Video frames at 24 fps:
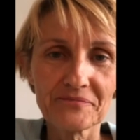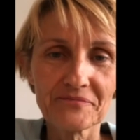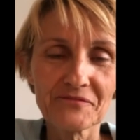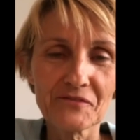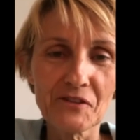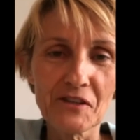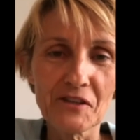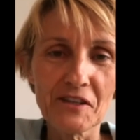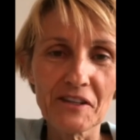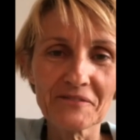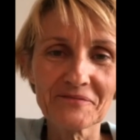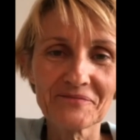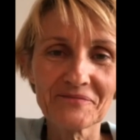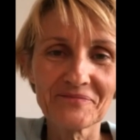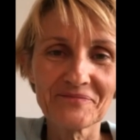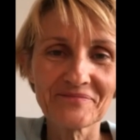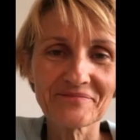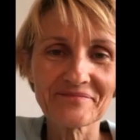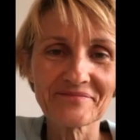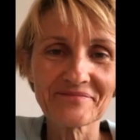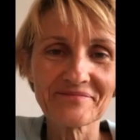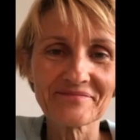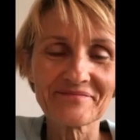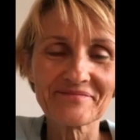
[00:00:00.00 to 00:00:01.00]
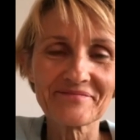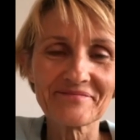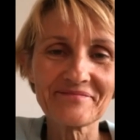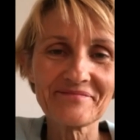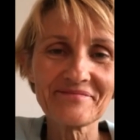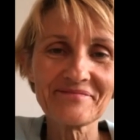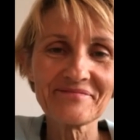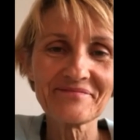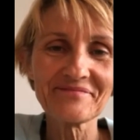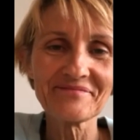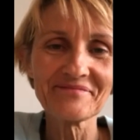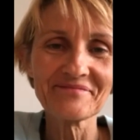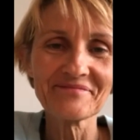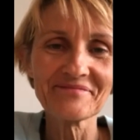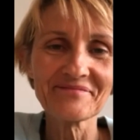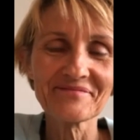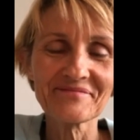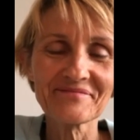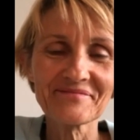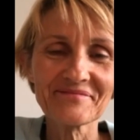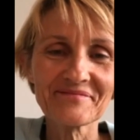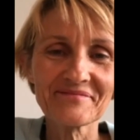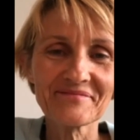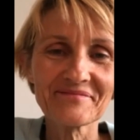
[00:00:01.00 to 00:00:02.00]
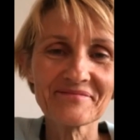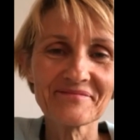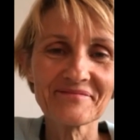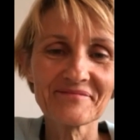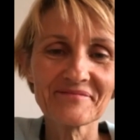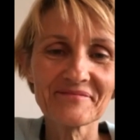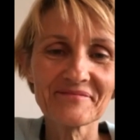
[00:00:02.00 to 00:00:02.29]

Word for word: Voilà. D'accord.